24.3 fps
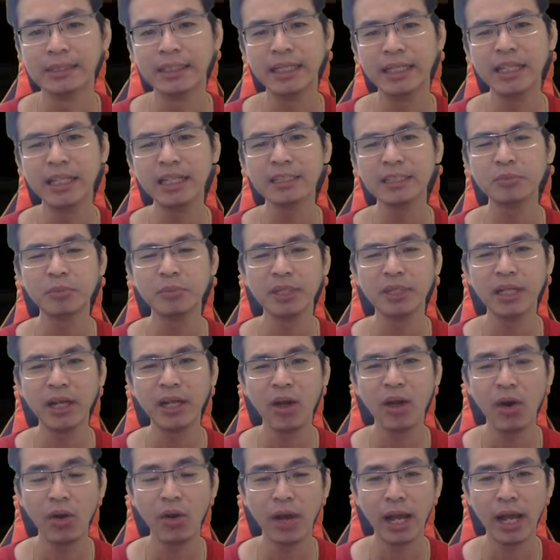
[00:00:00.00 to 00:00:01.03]
jadi sebenarnya
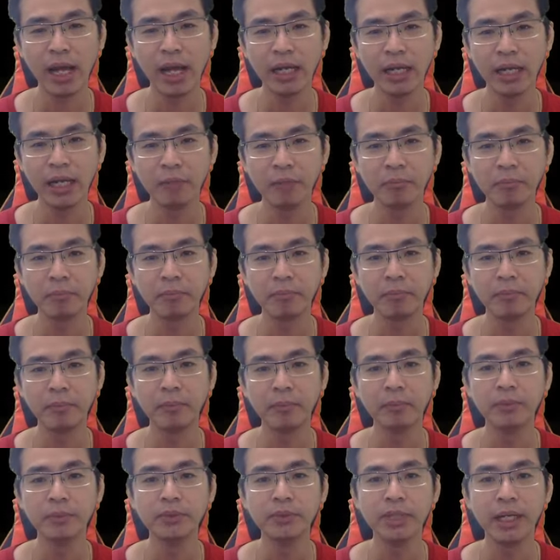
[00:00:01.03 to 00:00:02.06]
kalau kalian
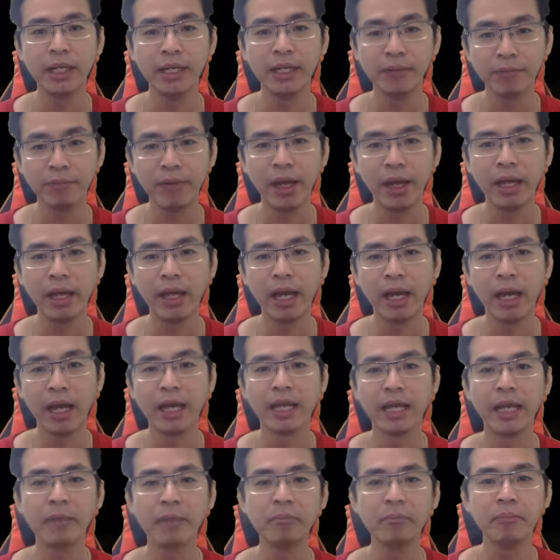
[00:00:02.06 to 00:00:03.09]
punya Levi ya,
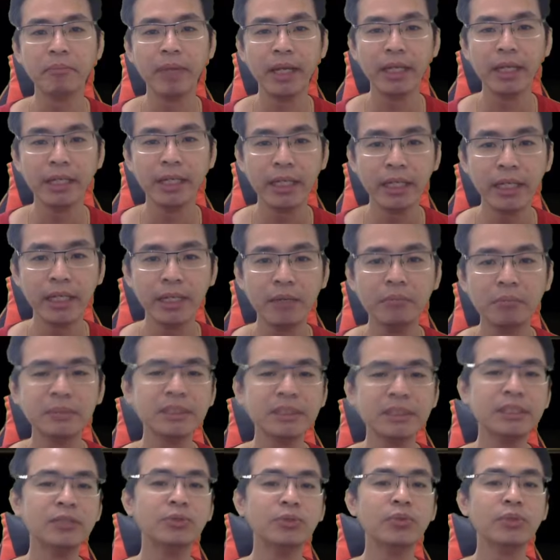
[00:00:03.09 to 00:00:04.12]
gameplaynya dia
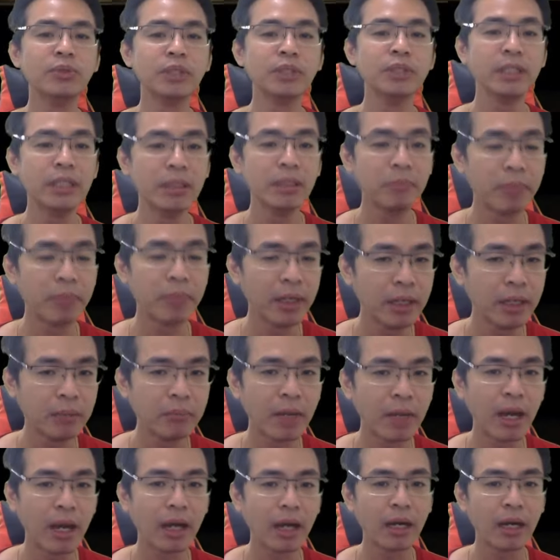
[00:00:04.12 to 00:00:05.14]
mesti ulti 6 per 6
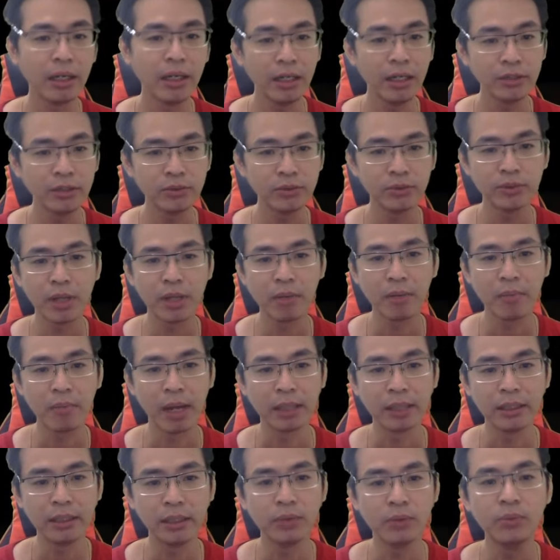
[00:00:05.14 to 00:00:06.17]
karena dia susah
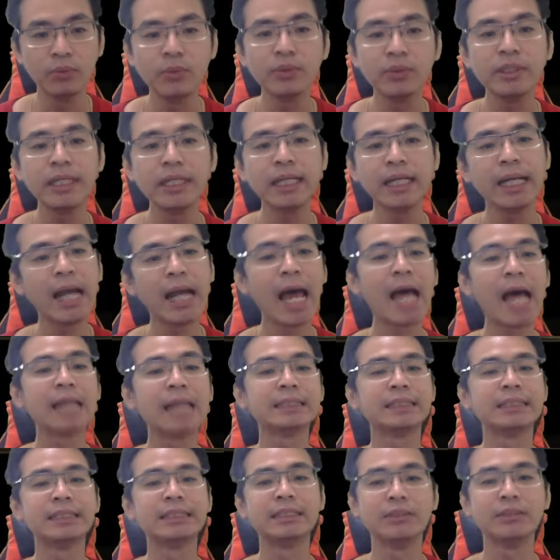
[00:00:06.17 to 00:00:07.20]
mati, ulti
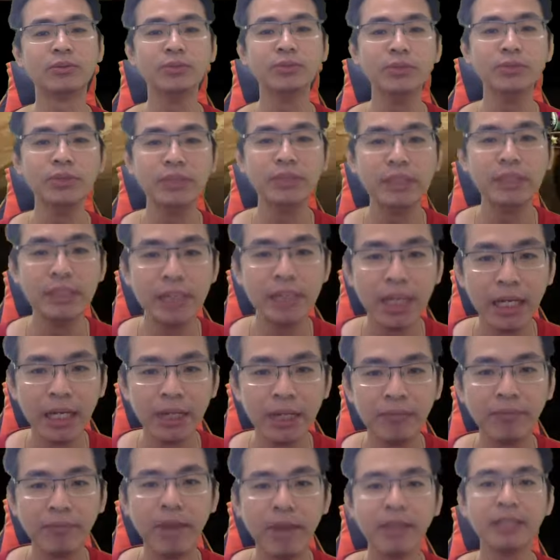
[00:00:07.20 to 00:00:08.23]
ras. Kuncinya
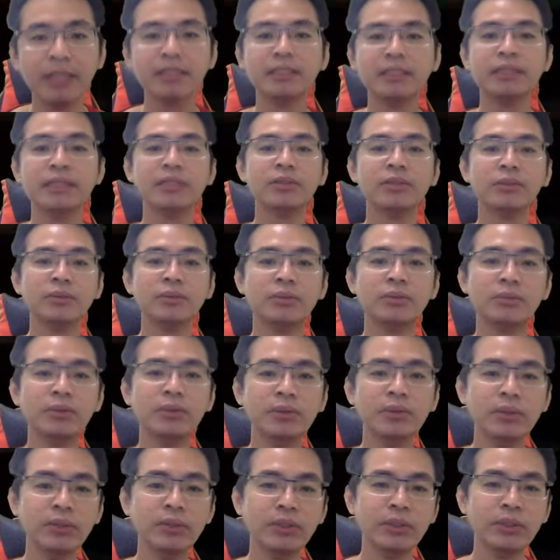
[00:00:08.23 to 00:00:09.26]
Levi di situ.
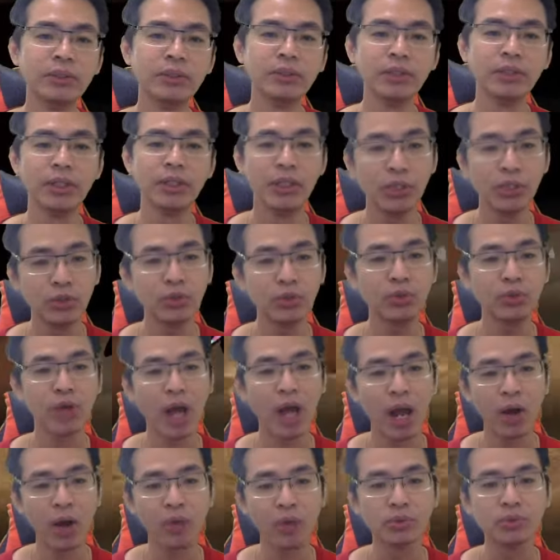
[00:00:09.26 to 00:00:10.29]
Itu kalau